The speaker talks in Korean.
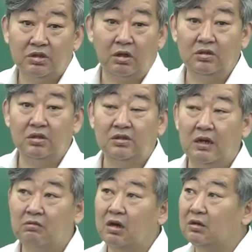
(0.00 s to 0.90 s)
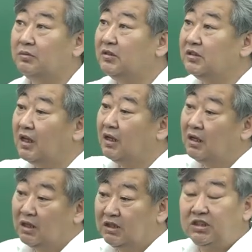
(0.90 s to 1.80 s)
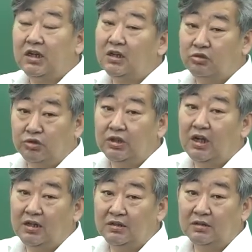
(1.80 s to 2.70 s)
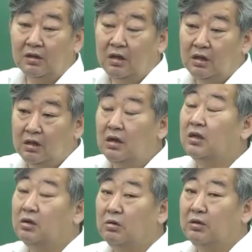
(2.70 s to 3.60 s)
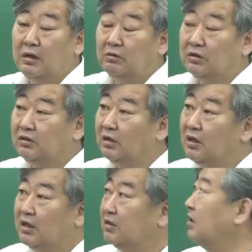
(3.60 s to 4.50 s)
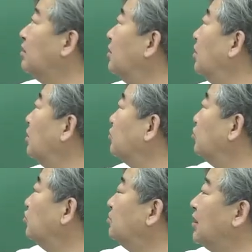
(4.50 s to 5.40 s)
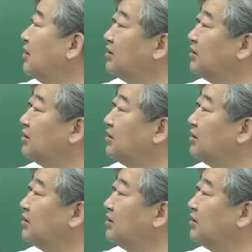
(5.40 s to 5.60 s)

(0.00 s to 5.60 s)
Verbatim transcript: 전혀 상관없는데 시간을 투자하는 이러한 결론이 나오거든요. 그래서 궁금한